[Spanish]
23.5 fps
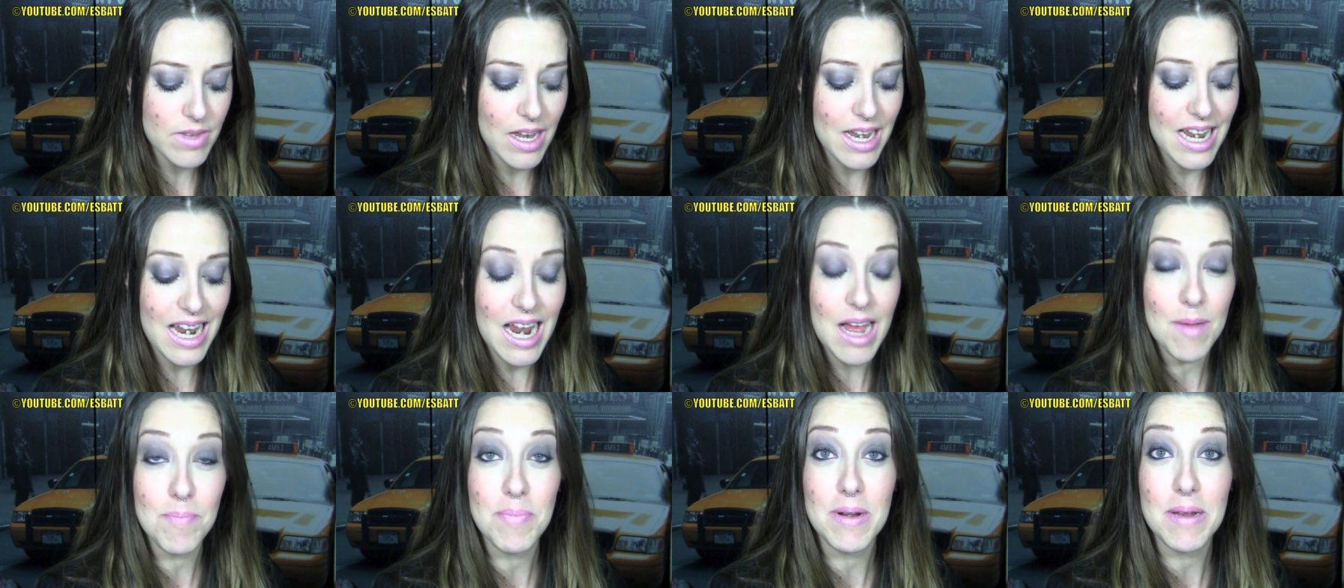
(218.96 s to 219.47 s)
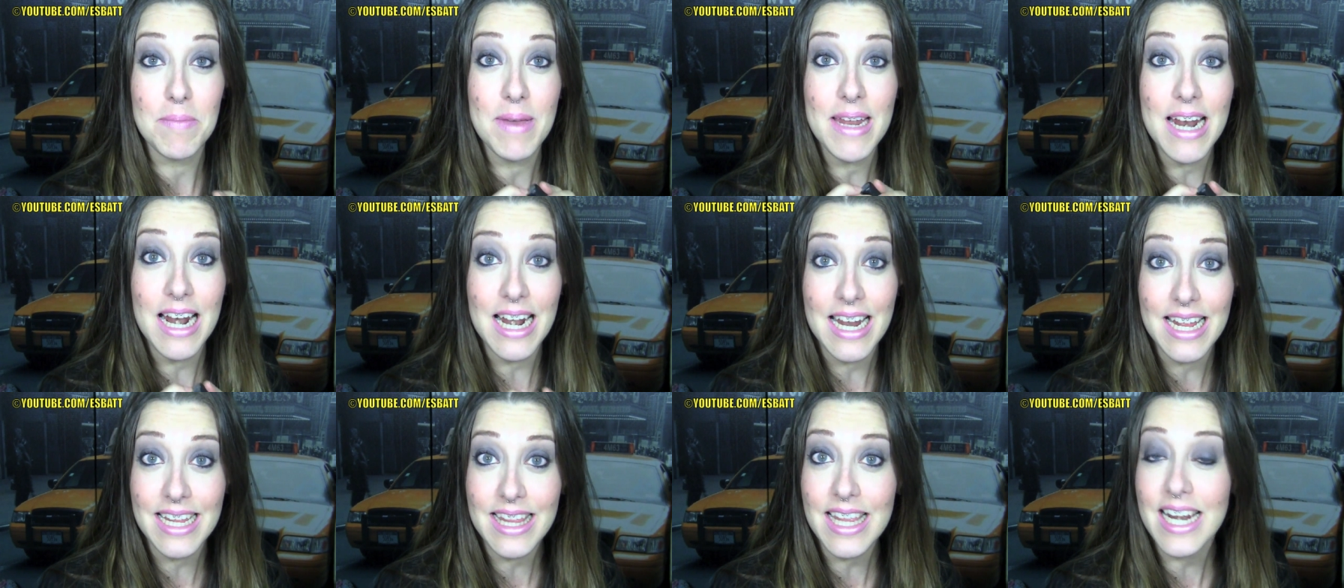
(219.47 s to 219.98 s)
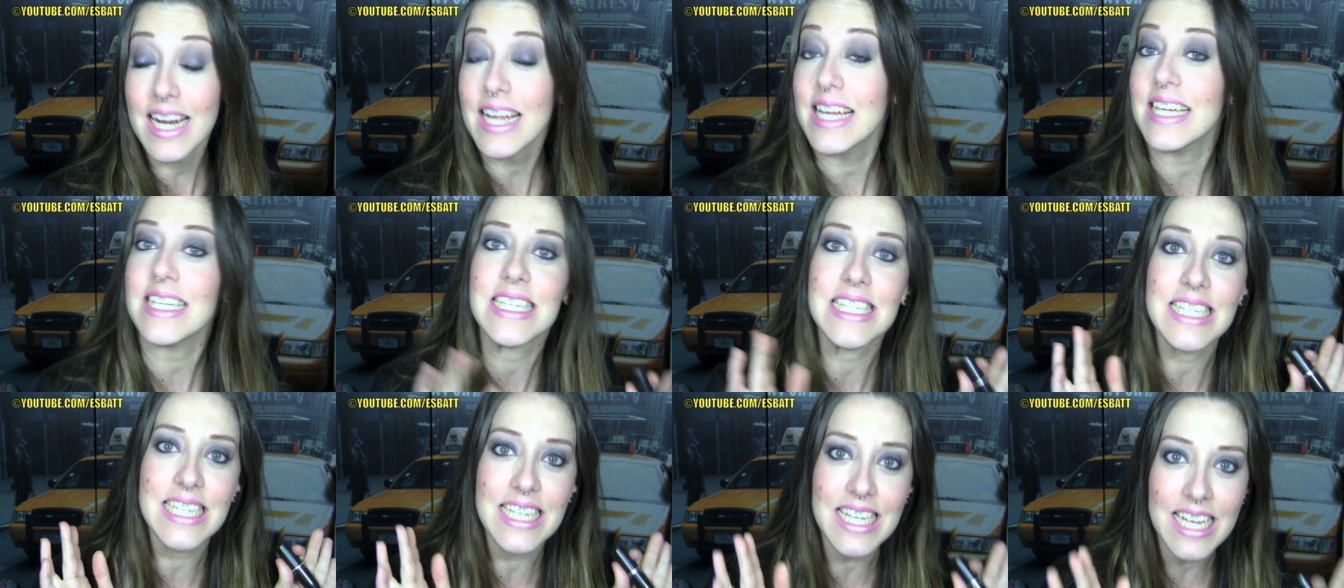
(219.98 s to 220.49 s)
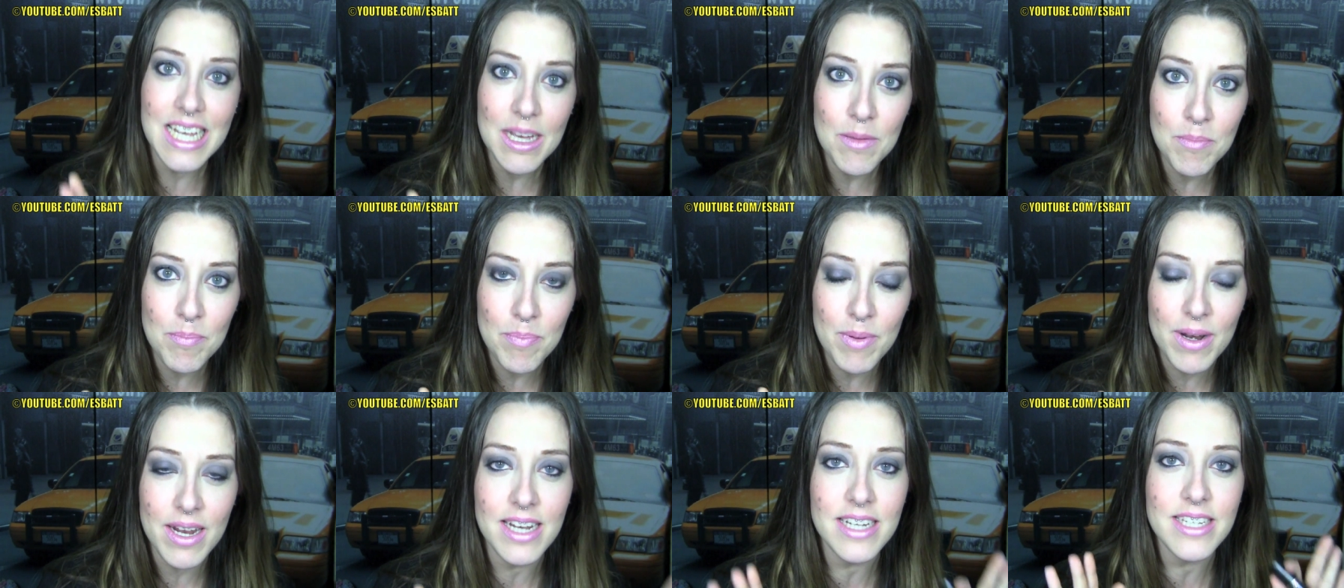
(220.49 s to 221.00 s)
la primera letra, que
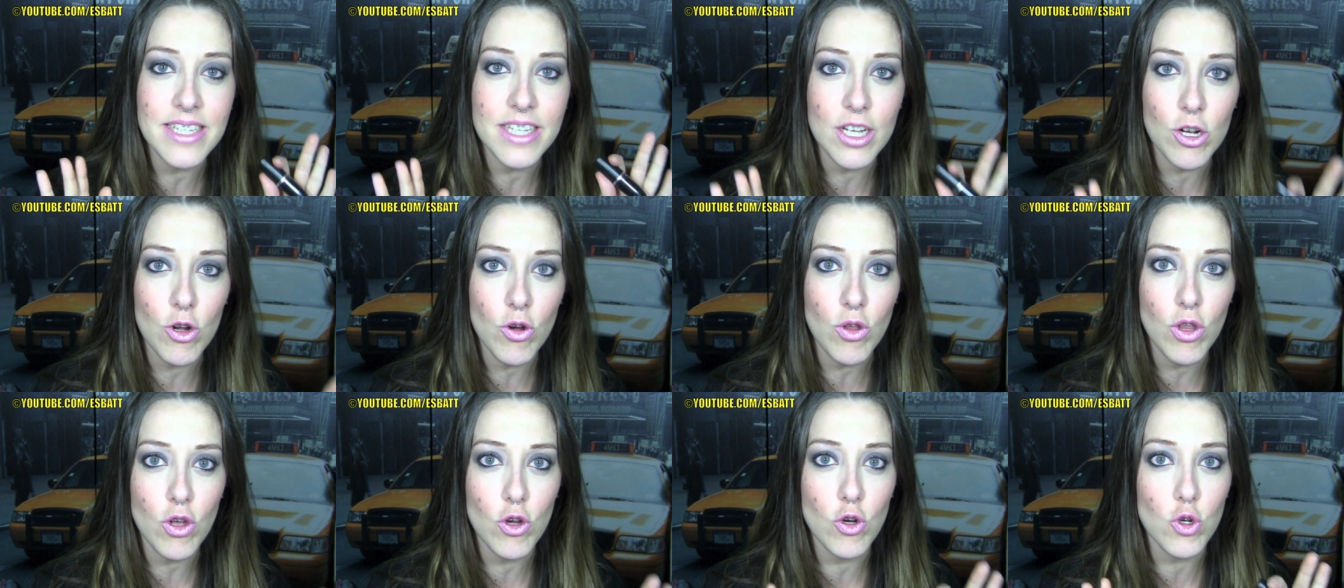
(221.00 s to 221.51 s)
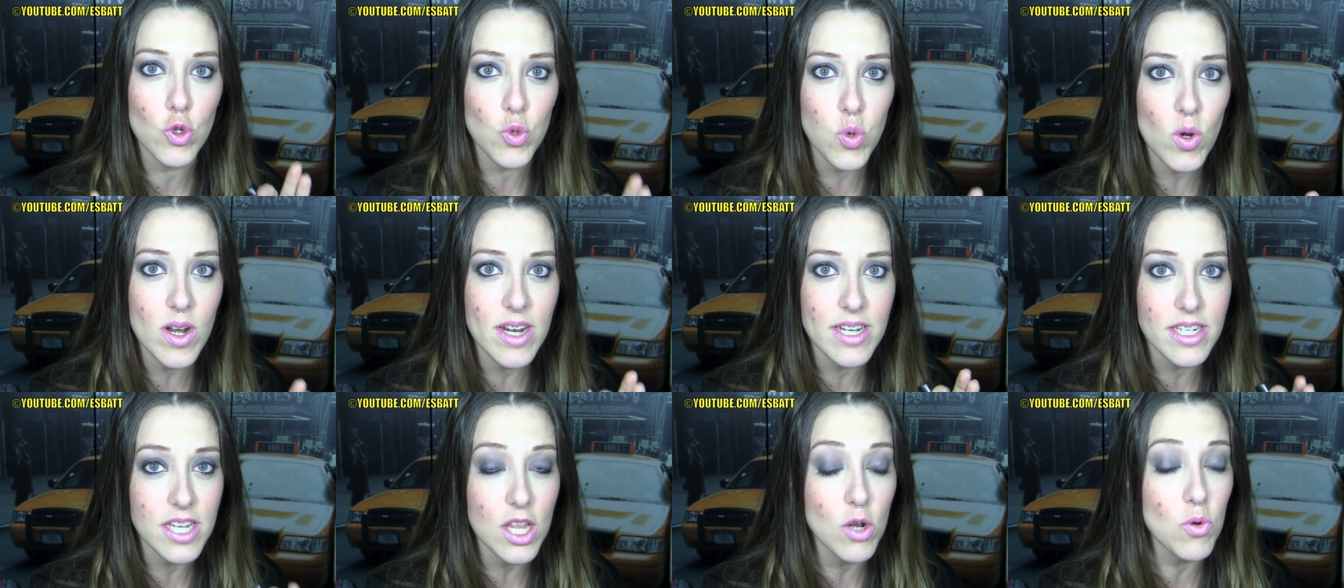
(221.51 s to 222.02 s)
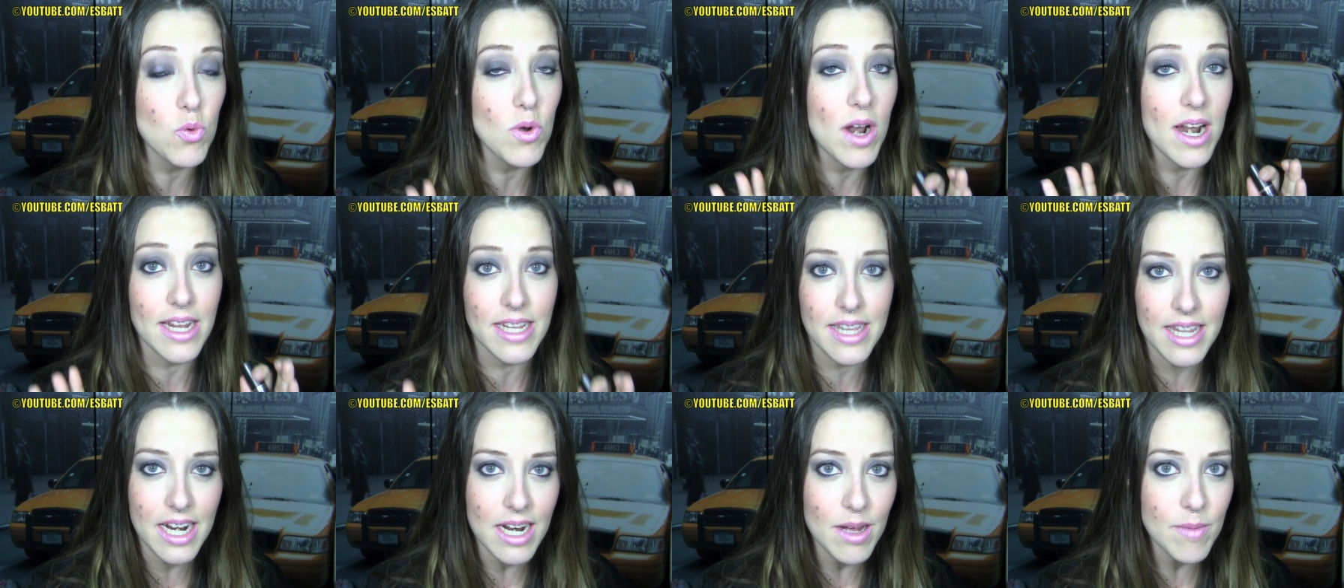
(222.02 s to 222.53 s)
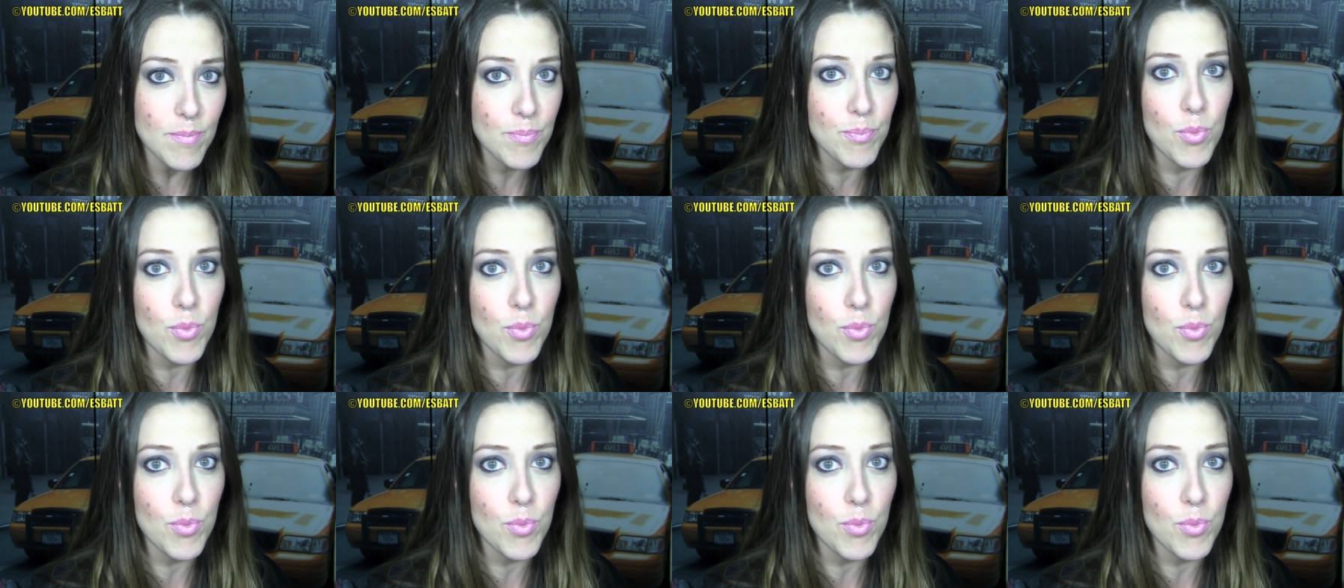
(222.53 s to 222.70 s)
siempre en este código suele ser una letra,